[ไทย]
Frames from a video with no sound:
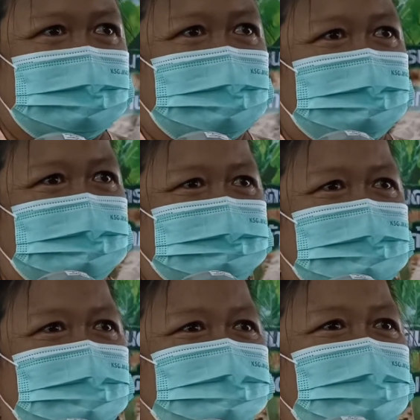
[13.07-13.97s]
จากเห็ด
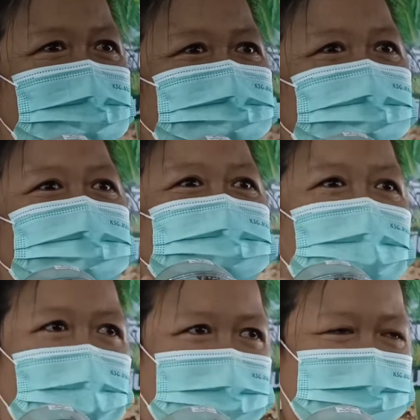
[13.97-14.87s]
นางฟ้าภู
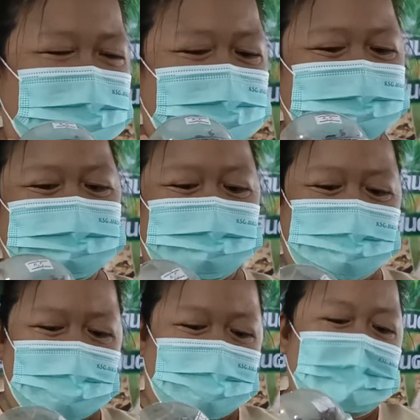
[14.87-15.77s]
ฐานนะคะชื่อ
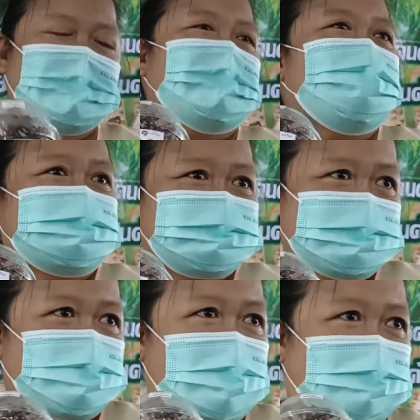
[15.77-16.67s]
ว่า เห็ดส
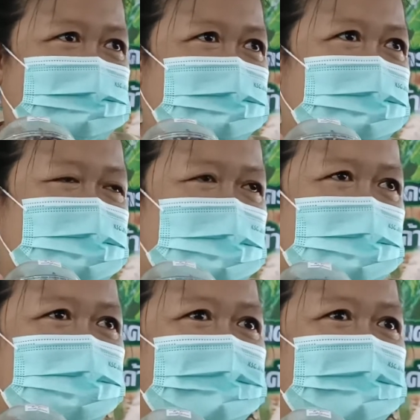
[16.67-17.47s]
วรรค์นะคะ